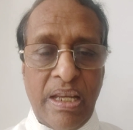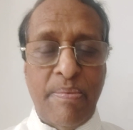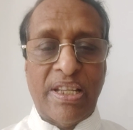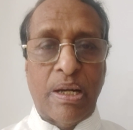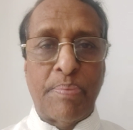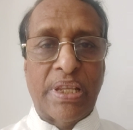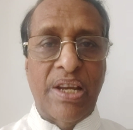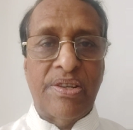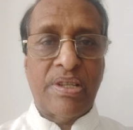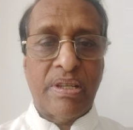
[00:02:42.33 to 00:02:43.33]
हिमाचल
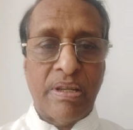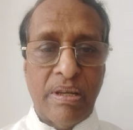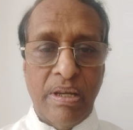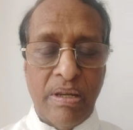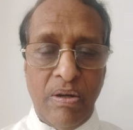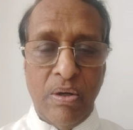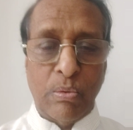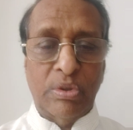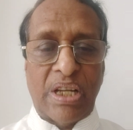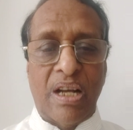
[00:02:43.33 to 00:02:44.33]
प्रदेश
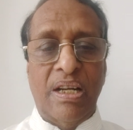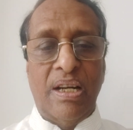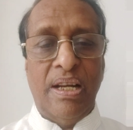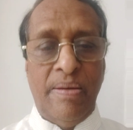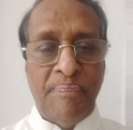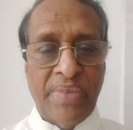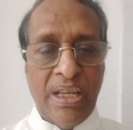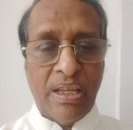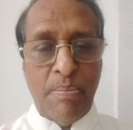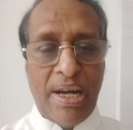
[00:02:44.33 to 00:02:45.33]
और उत्तराखंड का
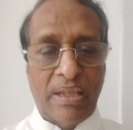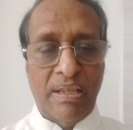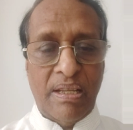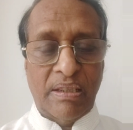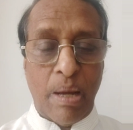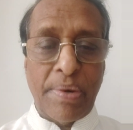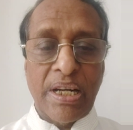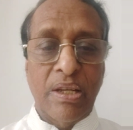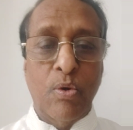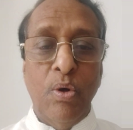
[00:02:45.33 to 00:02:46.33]
कि भारतीय जनता
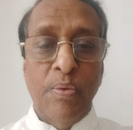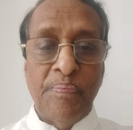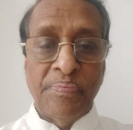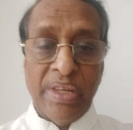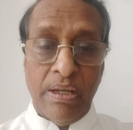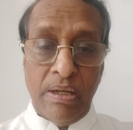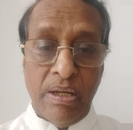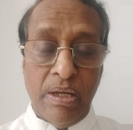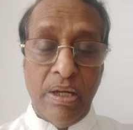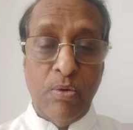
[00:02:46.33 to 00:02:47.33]
पार्टी को
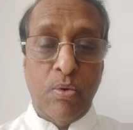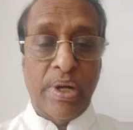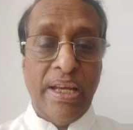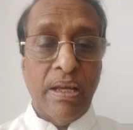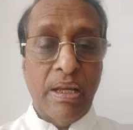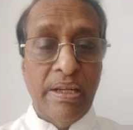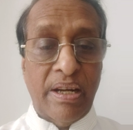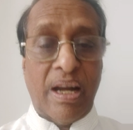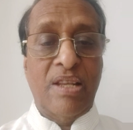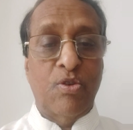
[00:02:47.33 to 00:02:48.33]
इन्होंने
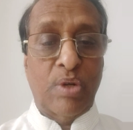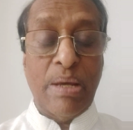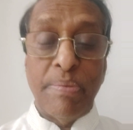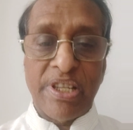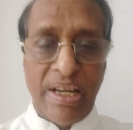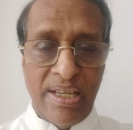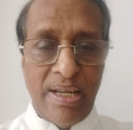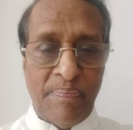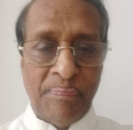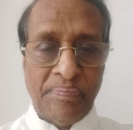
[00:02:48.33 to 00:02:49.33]
इन राज्यों ने बचा
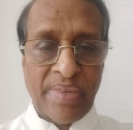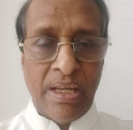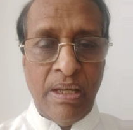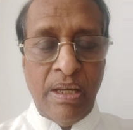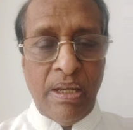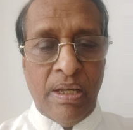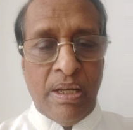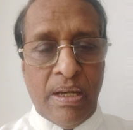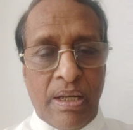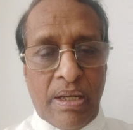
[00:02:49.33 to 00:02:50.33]
लिया
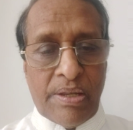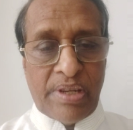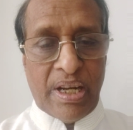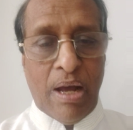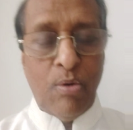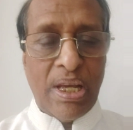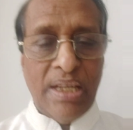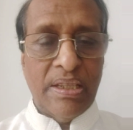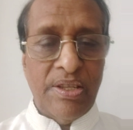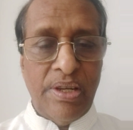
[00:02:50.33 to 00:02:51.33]
श्री राहुल
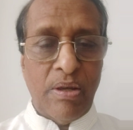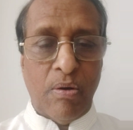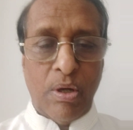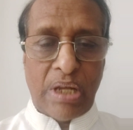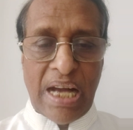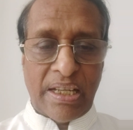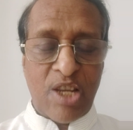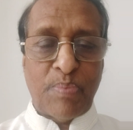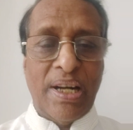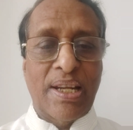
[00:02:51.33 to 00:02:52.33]
गांधी जी और
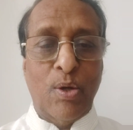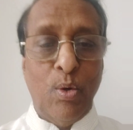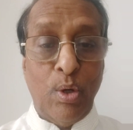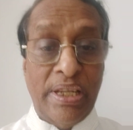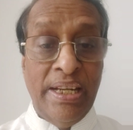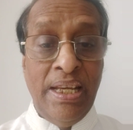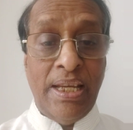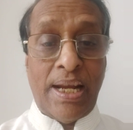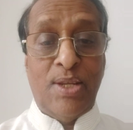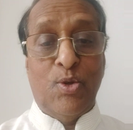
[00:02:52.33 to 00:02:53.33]
कांग्रेस पार्टी को
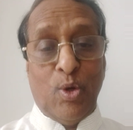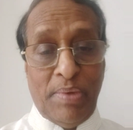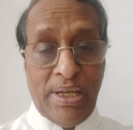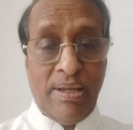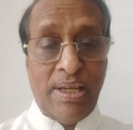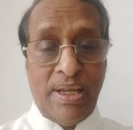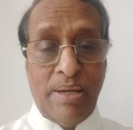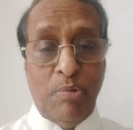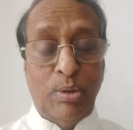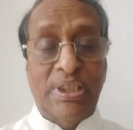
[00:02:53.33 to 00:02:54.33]
इन्हीं राज्यों में
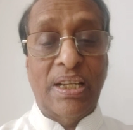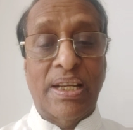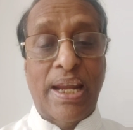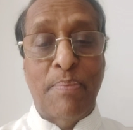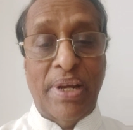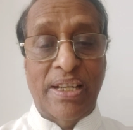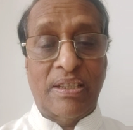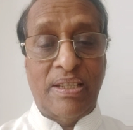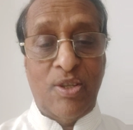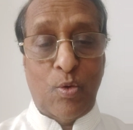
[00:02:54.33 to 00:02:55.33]
बहुत ही कड़ी
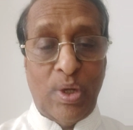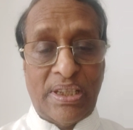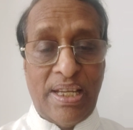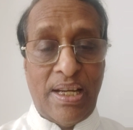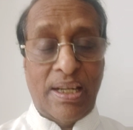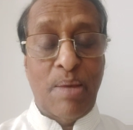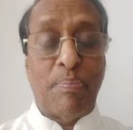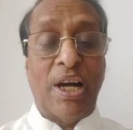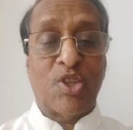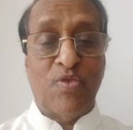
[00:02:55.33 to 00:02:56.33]
मेहनत की जरूरत है अगले
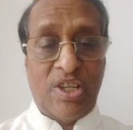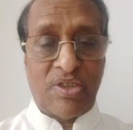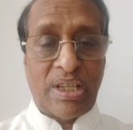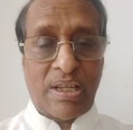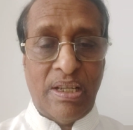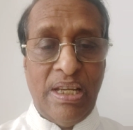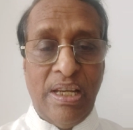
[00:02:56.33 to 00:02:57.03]
पांच वर्ष तक